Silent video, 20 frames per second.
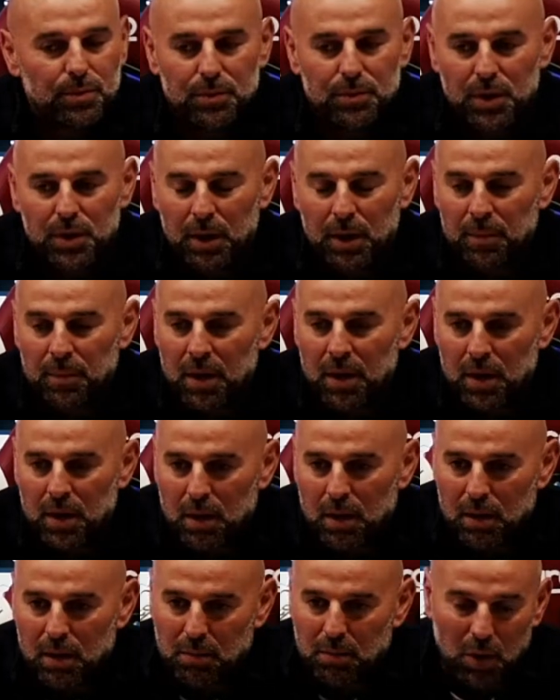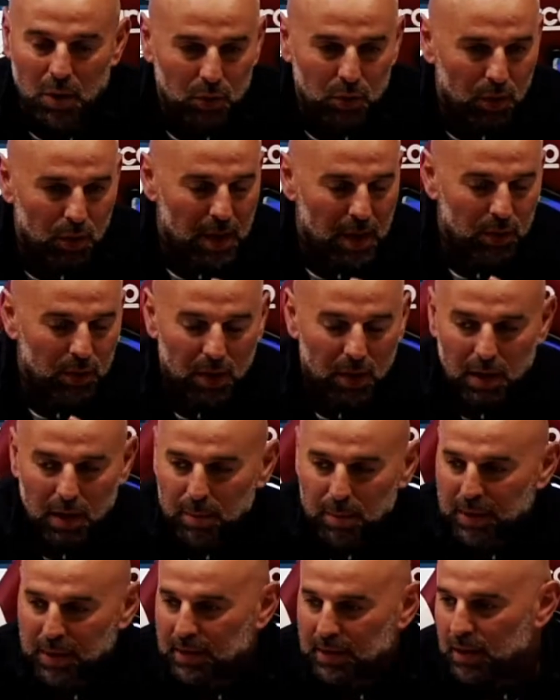Sì. No, tornando alla
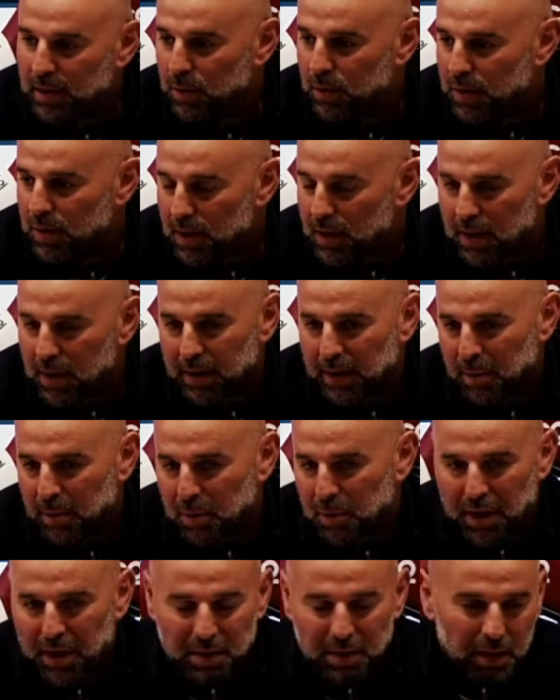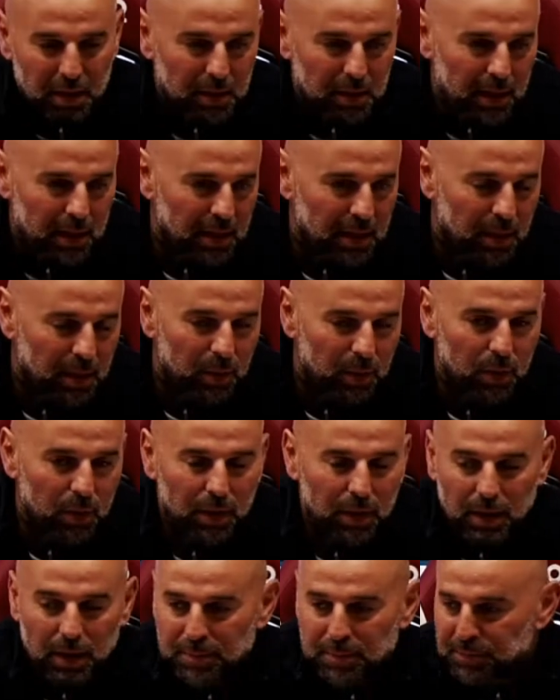partita con la, la Cremonese, al di là di quello
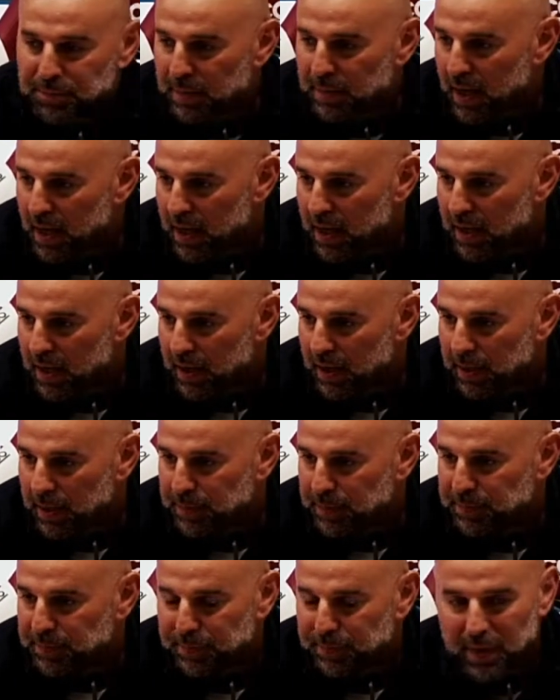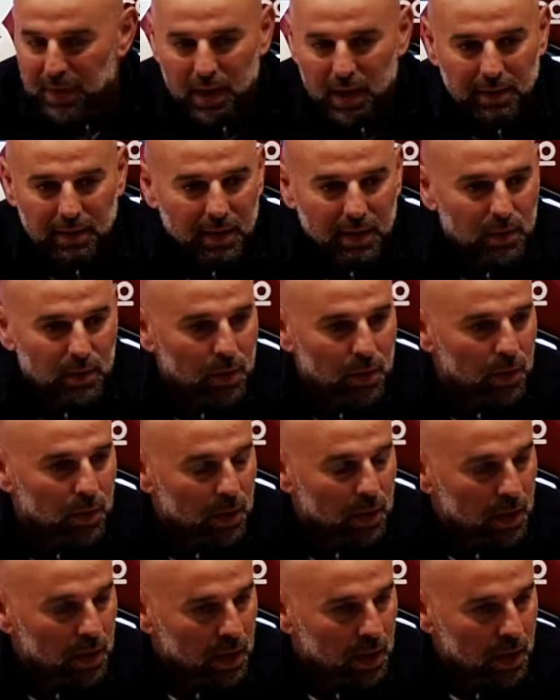che, che che ha detto
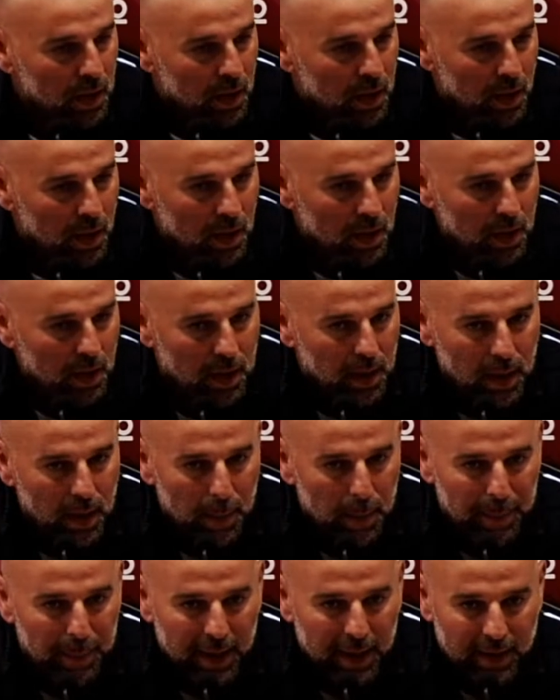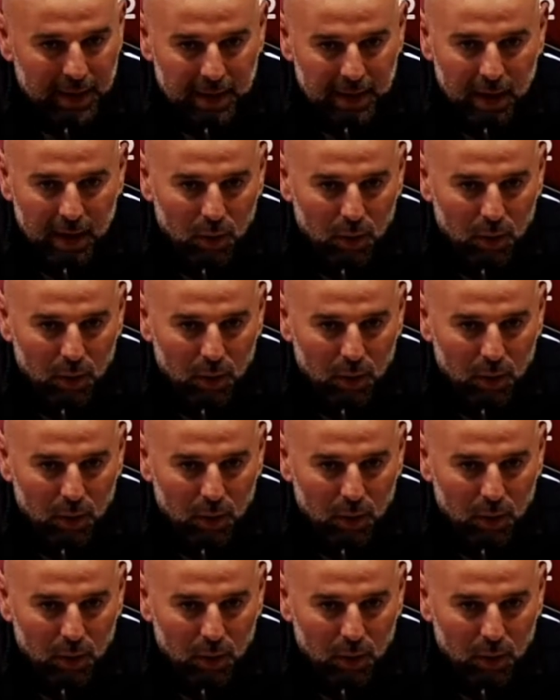eh, Pecchia,